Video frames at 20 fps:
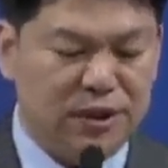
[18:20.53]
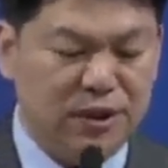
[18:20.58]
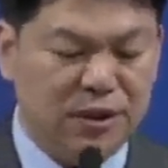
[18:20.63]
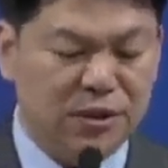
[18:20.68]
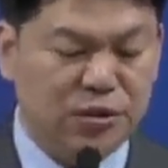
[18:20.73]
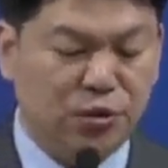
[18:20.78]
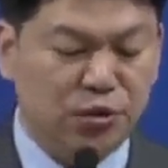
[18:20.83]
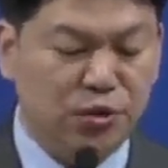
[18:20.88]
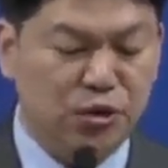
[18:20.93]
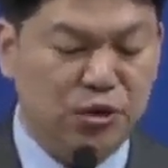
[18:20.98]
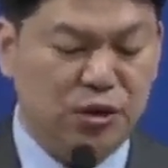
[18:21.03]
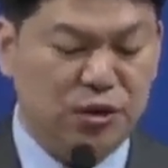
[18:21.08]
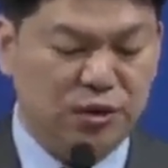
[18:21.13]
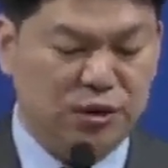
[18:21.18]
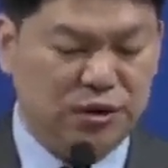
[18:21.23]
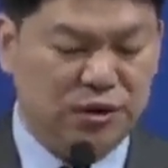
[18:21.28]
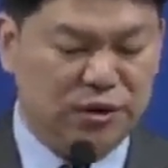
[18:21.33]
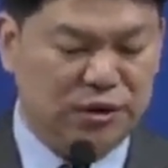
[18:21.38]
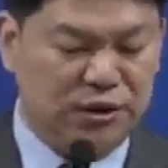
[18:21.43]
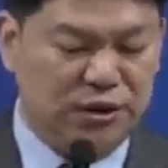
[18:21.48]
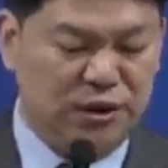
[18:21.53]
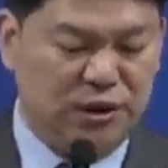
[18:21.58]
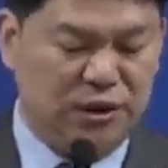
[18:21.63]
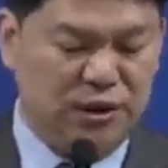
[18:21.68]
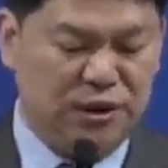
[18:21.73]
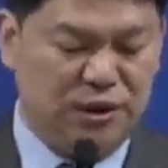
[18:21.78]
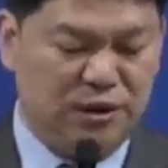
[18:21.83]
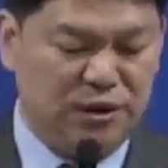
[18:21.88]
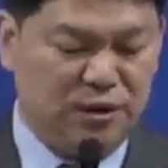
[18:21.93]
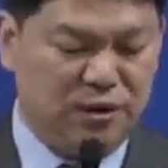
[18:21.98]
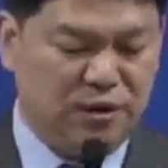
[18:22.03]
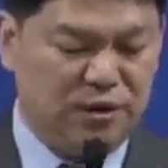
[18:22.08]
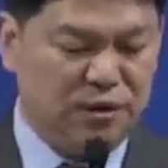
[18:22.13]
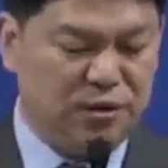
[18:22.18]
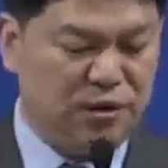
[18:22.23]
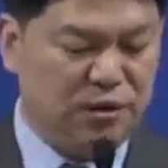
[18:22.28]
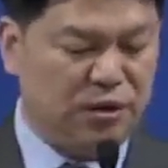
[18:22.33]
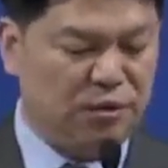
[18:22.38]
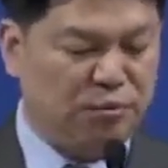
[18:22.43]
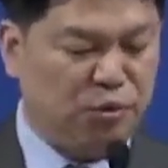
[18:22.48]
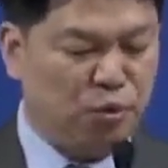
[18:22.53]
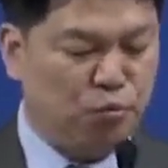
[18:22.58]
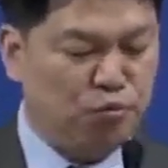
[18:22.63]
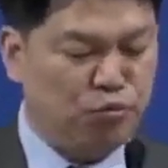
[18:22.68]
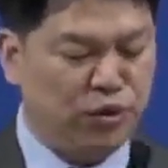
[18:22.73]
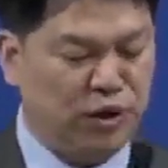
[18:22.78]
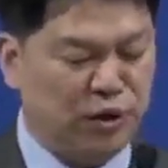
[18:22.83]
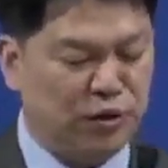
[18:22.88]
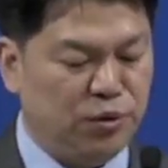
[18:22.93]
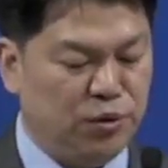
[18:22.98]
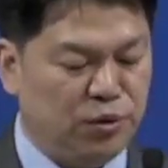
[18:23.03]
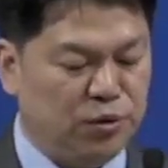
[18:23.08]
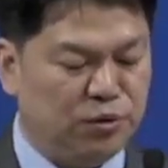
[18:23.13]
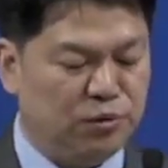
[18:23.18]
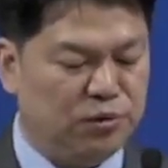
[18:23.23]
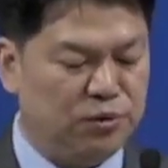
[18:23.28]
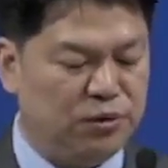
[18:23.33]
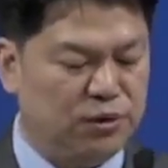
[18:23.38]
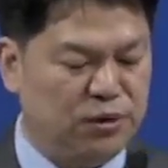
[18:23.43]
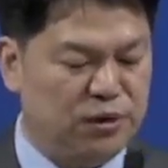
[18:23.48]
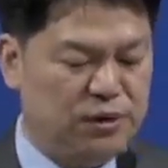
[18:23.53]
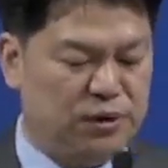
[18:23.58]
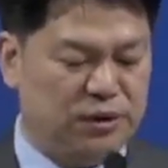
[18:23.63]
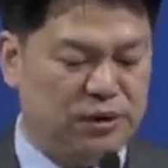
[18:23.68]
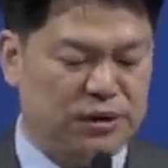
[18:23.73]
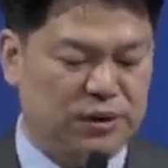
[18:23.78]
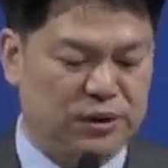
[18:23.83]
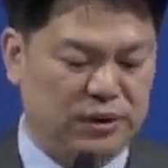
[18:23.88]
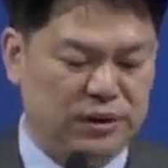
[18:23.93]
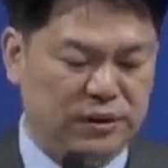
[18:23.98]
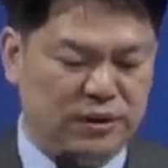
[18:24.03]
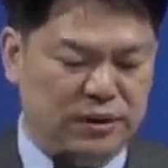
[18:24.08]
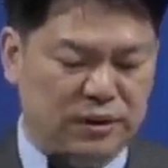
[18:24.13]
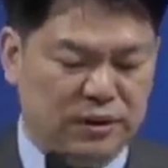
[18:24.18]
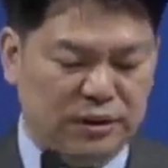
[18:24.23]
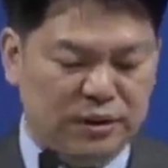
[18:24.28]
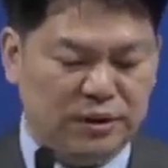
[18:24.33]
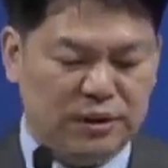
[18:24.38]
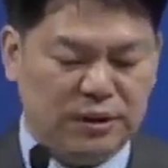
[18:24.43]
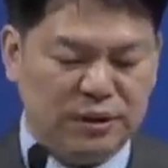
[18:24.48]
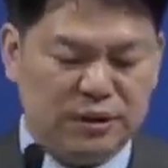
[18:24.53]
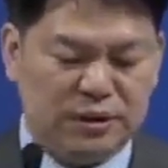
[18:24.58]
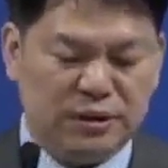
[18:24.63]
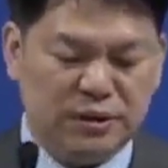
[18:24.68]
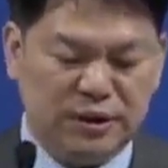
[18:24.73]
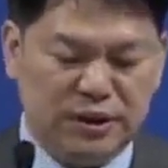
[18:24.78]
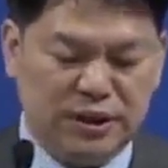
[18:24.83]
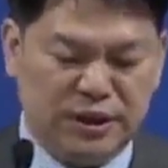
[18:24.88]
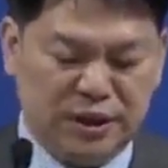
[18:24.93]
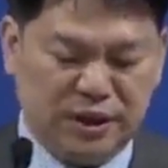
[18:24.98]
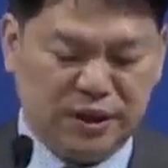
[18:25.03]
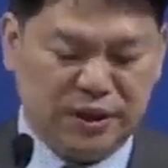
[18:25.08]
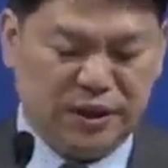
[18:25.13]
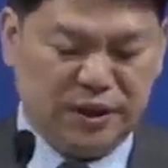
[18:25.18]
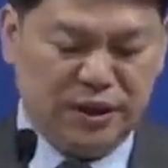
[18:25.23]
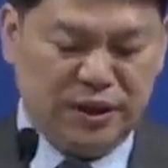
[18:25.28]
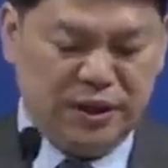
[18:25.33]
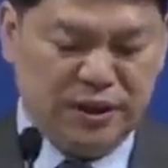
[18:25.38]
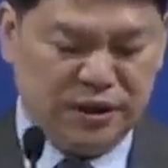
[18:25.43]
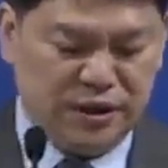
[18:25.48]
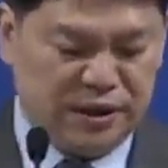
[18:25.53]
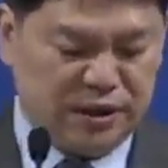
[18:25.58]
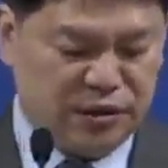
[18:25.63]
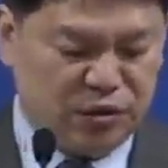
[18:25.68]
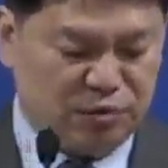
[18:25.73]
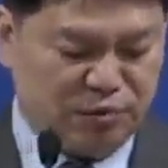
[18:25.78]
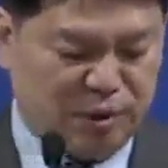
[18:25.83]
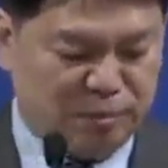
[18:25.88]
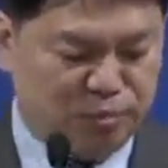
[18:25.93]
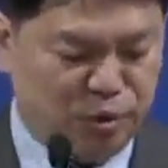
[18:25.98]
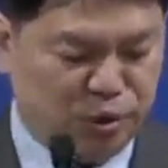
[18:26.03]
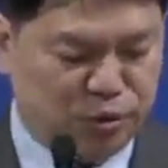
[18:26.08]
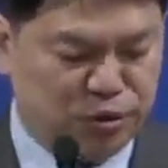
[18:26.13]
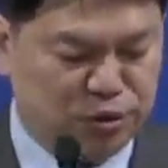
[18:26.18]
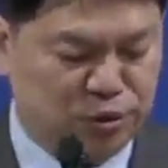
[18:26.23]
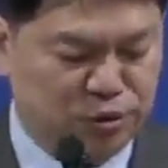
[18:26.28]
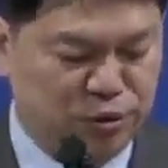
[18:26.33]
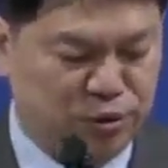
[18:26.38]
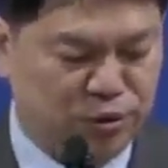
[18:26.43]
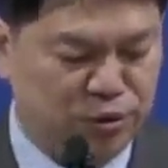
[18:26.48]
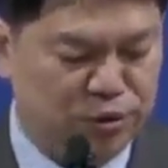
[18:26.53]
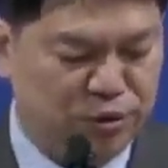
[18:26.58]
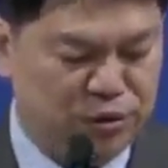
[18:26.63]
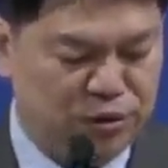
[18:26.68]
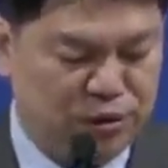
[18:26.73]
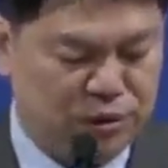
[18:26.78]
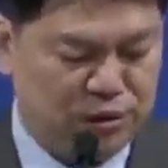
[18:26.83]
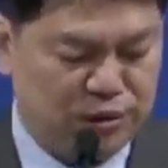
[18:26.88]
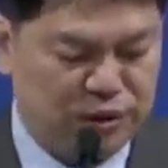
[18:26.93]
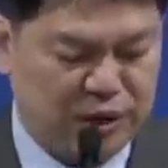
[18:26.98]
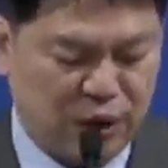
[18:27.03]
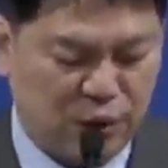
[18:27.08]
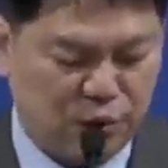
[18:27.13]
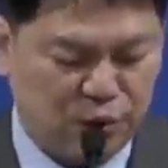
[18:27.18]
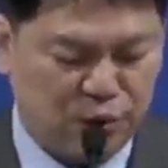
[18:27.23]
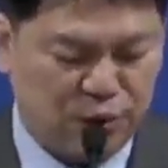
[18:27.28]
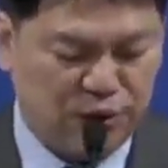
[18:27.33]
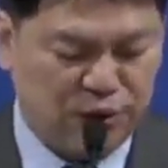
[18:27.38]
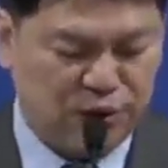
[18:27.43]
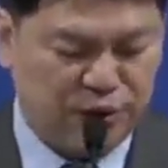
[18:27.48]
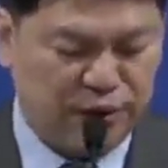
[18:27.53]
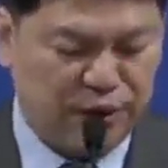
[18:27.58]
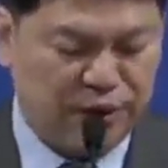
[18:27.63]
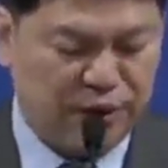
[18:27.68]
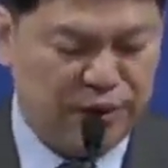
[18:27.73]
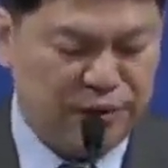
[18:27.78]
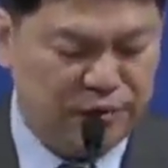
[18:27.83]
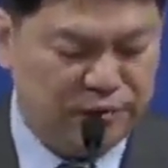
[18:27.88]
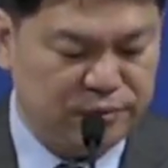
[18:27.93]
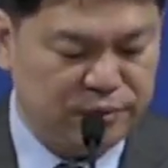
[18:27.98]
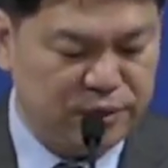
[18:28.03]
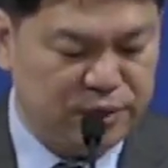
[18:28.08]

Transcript: 그래서 오늘 이, 이 본문에도 아, 그 이야기들이 계속 반복적으로 나오고 있는데요.